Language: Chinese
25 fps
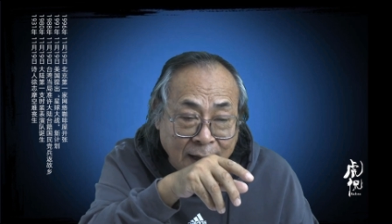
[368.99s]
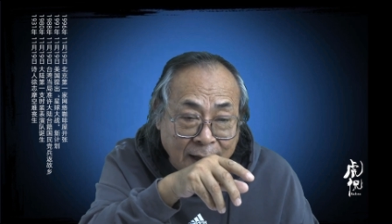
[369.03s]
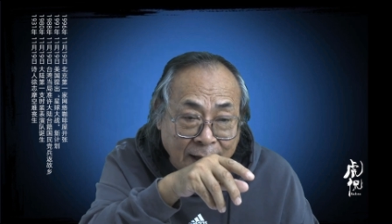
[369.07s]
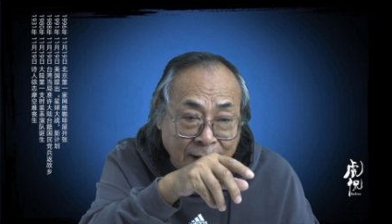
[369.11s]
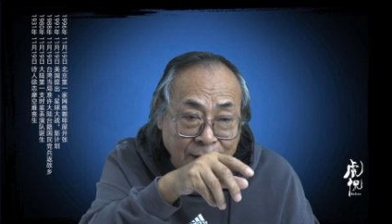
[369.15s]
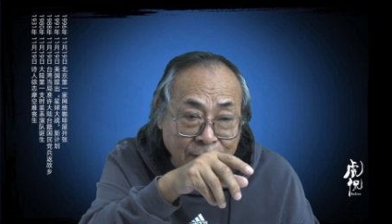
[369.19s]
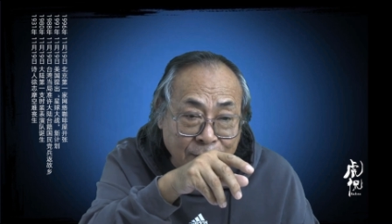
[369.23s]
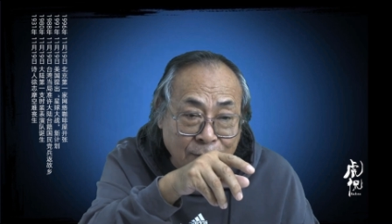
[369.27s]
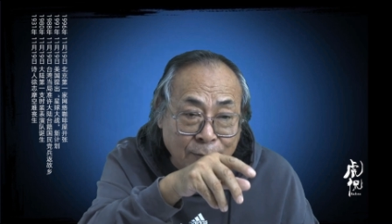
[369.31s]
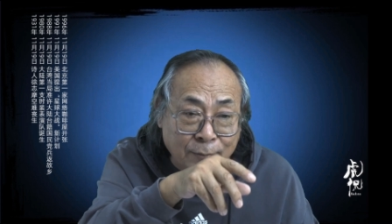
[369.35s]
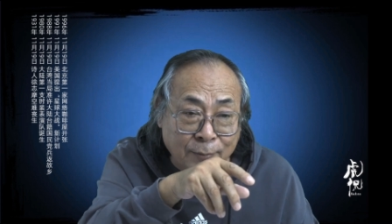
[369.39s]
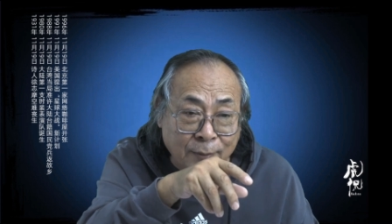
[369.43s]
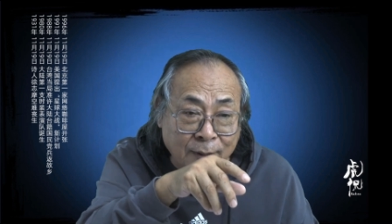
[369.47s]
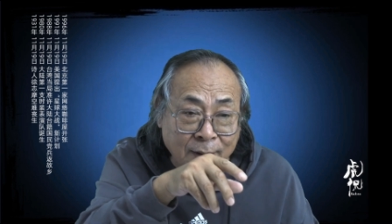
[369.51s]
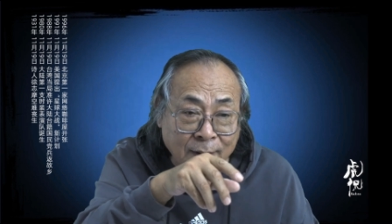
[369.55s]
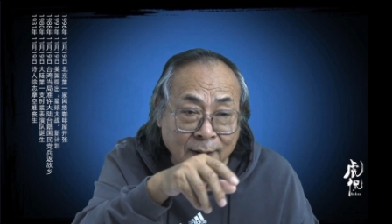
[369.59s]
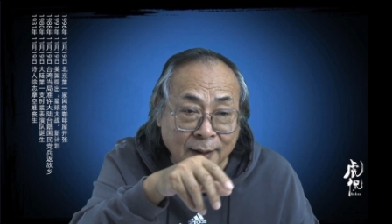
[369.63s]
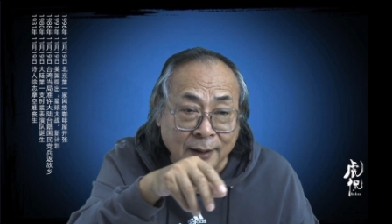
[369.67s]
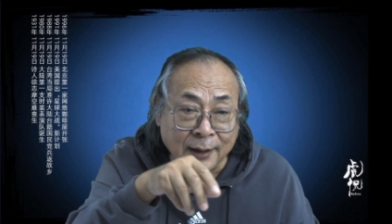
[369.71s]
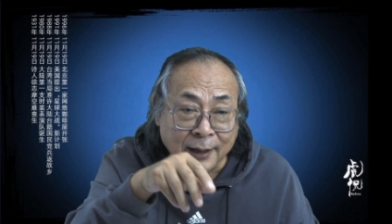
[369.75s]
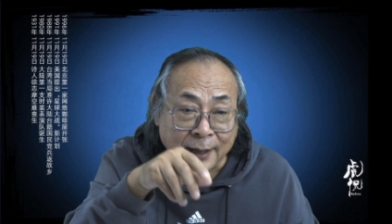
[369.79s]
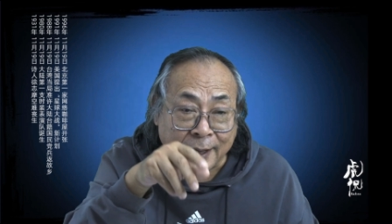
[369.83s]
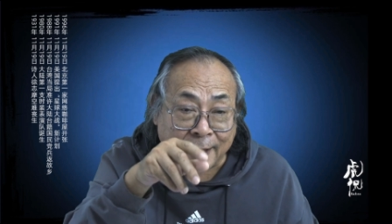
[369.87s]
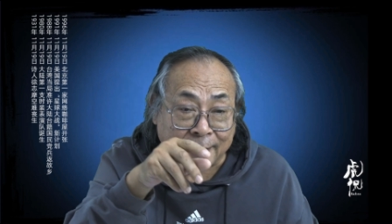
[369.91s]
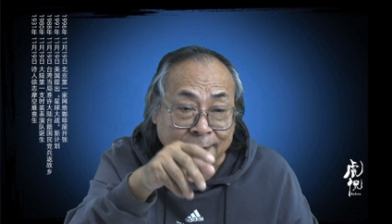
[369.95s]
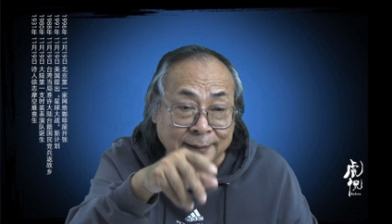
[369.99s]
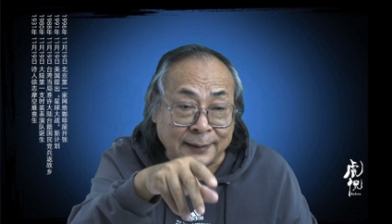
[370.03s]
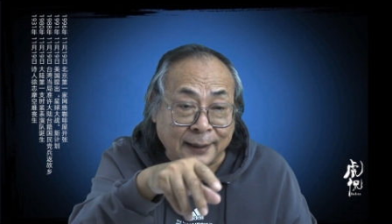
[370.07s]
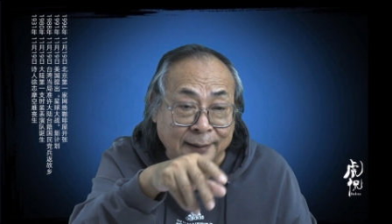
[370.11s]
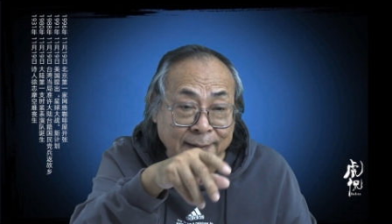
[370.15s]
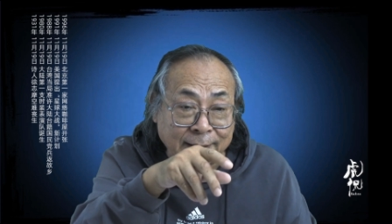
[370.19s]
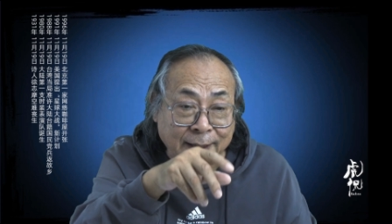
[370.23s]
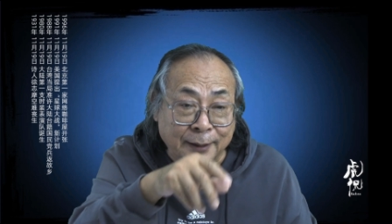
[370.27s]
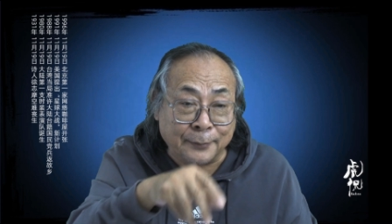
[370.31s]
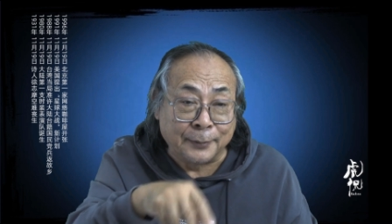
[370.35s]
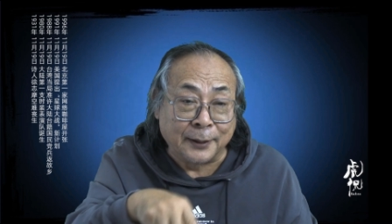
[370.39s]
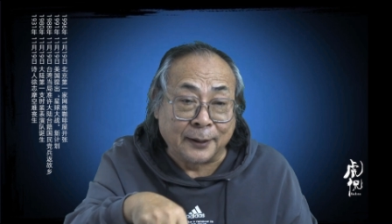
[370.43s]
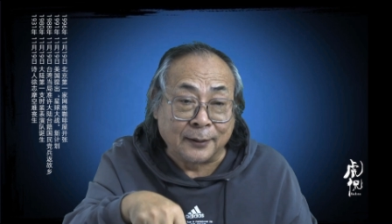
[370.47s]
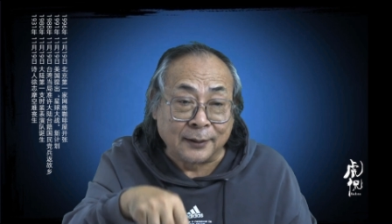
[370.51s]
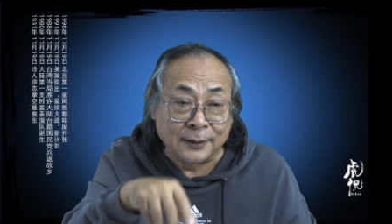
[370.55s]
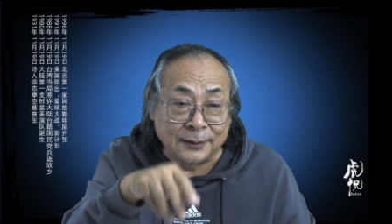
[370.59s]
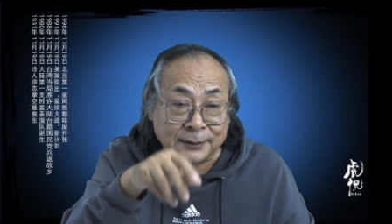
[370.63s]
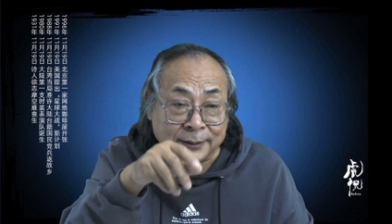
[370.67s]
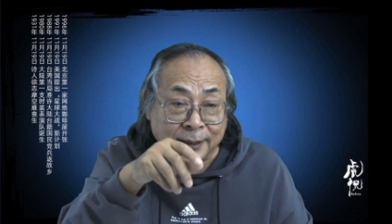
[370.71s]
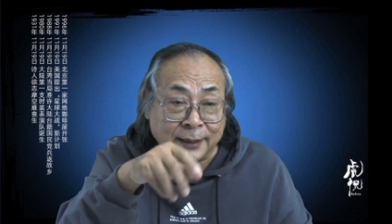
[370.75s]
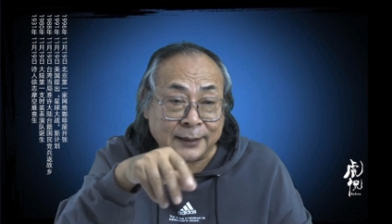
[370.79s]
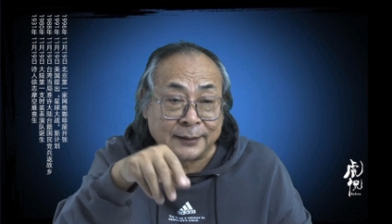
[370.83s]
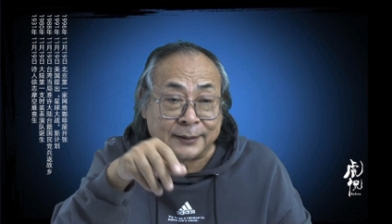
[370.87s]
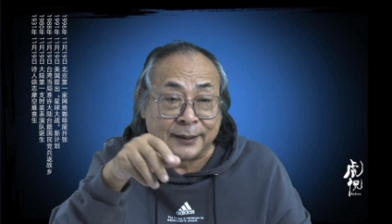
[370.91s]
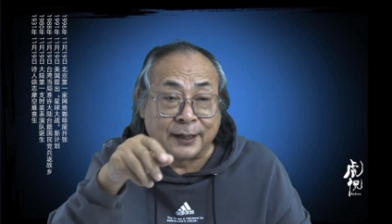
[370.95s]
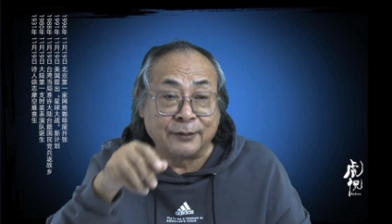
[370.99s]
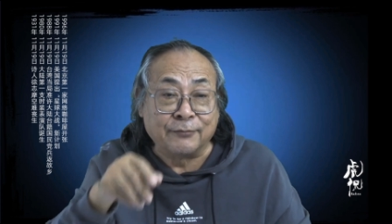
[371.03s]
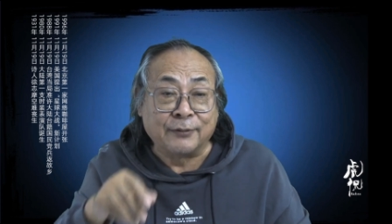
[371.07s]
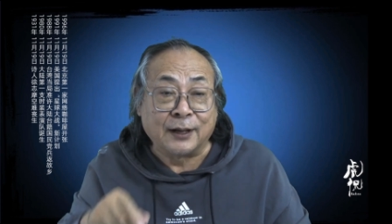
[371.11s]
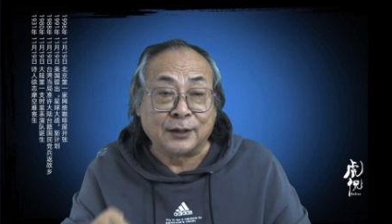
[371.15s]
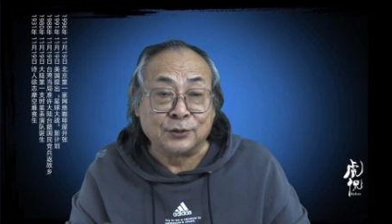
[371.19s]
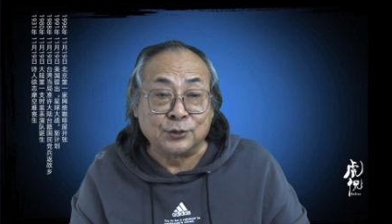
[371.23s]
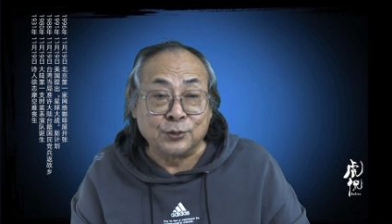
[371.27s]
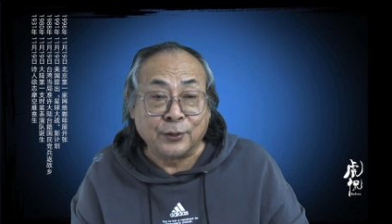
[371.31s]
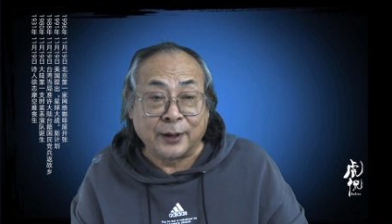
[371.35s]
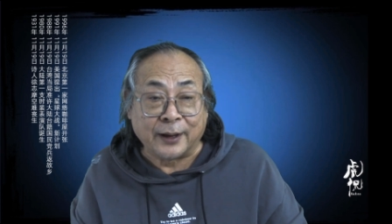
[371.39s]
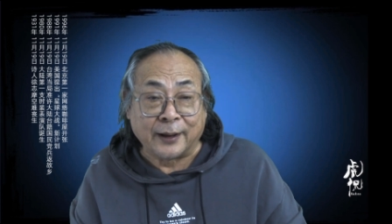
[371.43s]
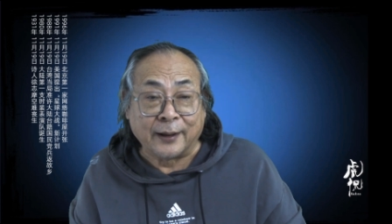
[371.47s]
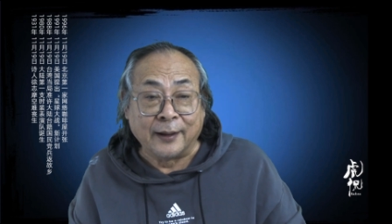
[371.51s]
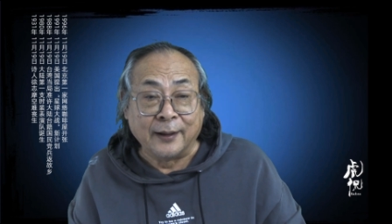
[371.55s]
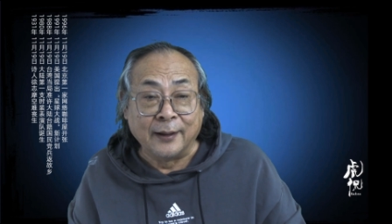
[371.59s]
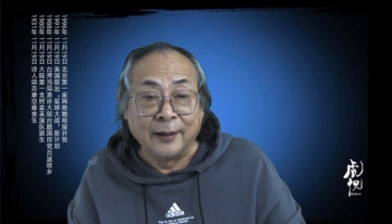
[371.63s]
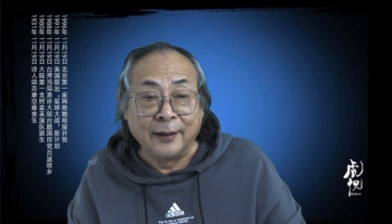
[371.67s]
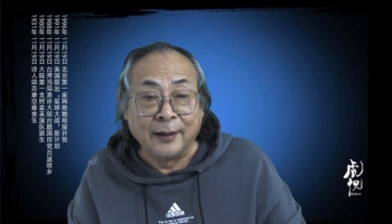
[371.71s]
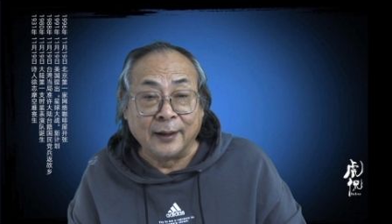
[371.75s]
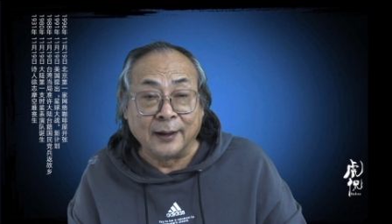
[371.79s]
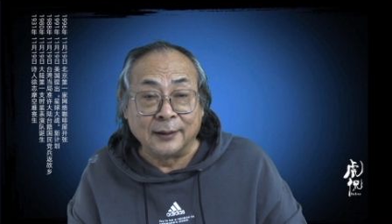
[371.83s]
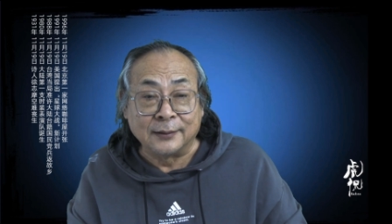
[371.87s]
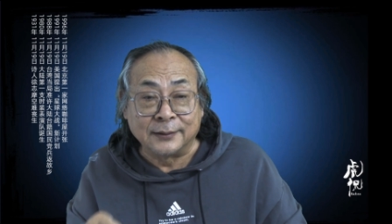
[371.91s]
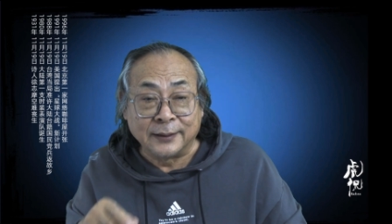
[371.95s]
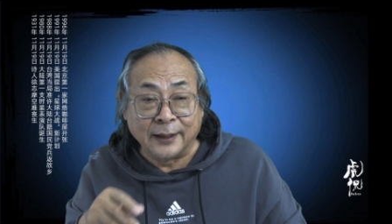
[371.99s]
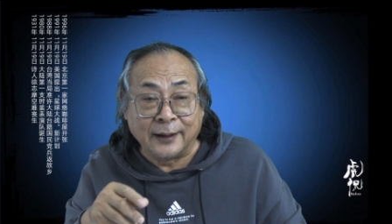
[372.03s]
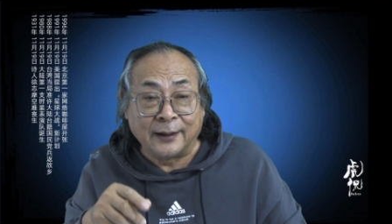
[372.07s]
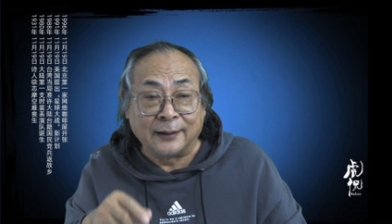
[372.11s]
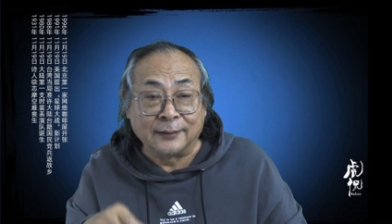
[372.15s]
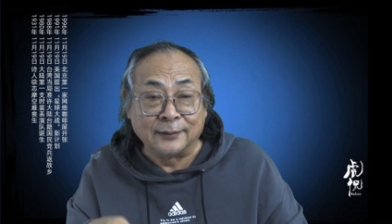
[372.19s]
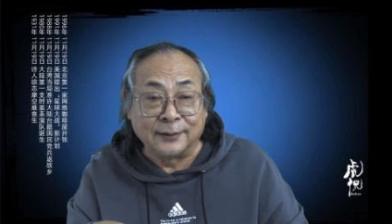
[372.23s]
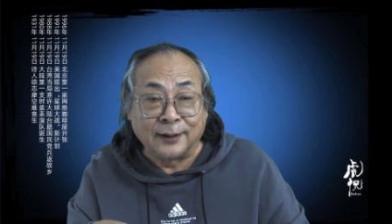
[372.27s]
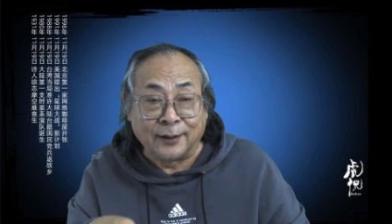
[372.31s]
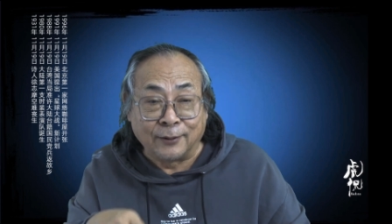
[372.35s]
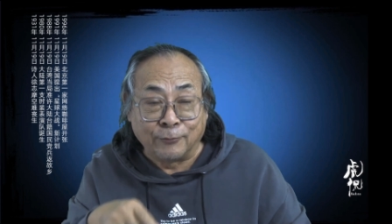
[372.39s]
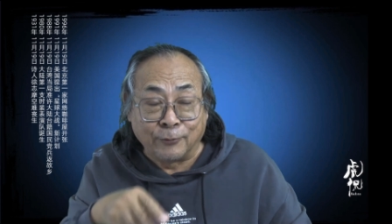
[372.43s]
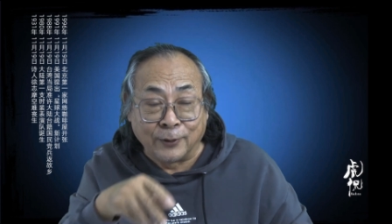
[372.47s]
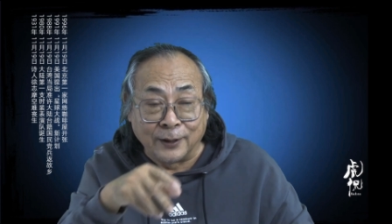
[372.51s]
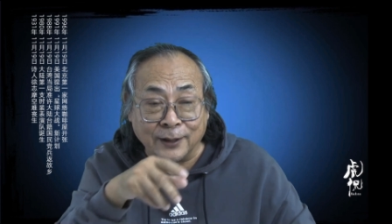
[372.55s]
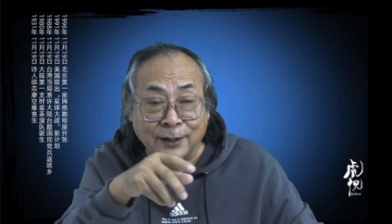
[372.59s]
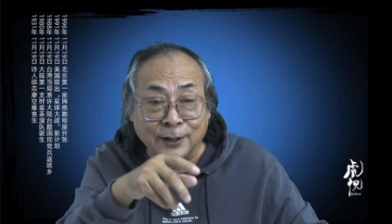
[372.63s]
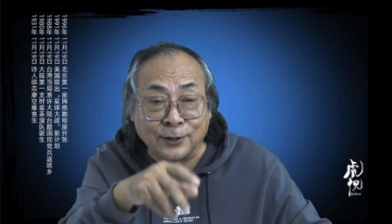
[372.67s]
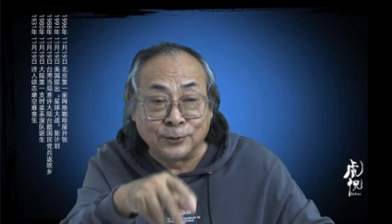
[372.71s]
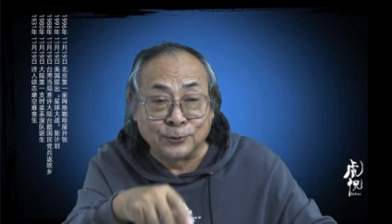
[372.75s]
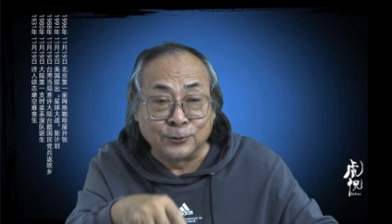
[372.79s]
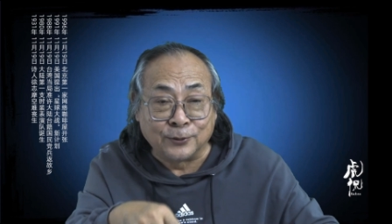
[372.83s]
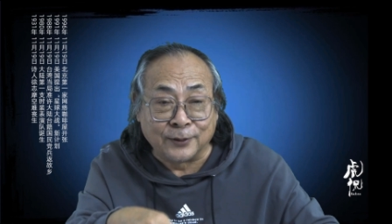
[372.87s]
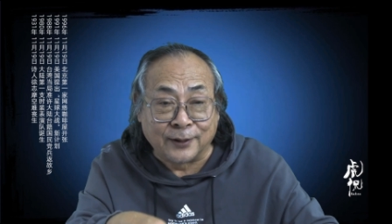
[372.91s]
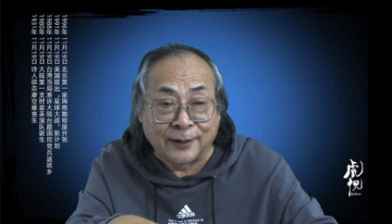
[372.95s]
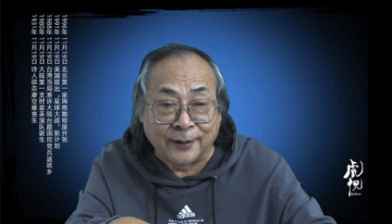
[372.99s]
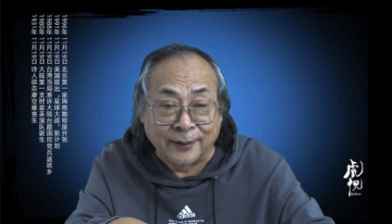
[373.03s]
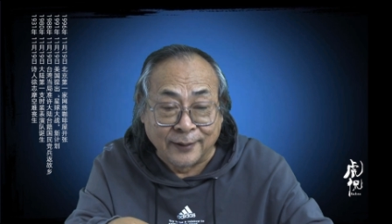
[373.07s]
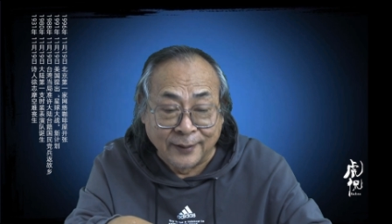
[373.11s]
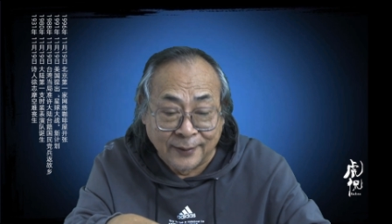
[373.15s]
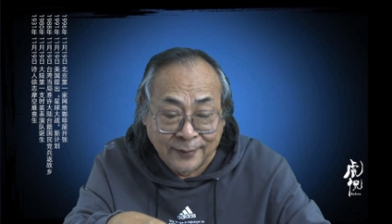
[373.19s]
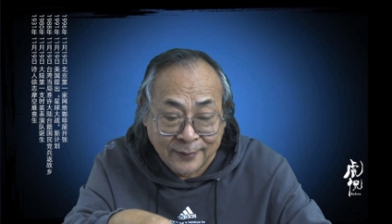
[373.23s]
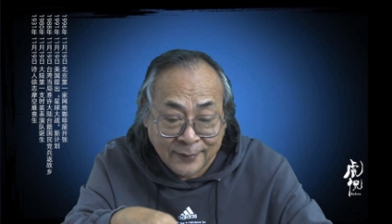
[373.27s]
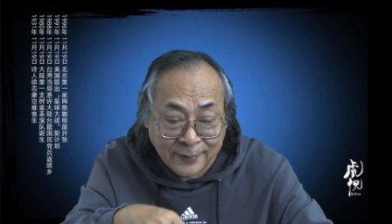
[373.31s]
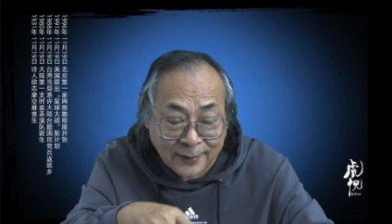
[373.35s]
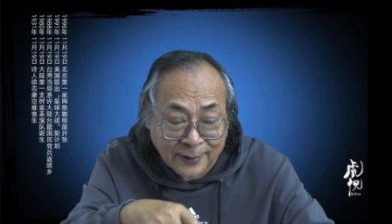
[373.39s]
还有海峡那边的谁谁谁万岁这样的文革中，啊，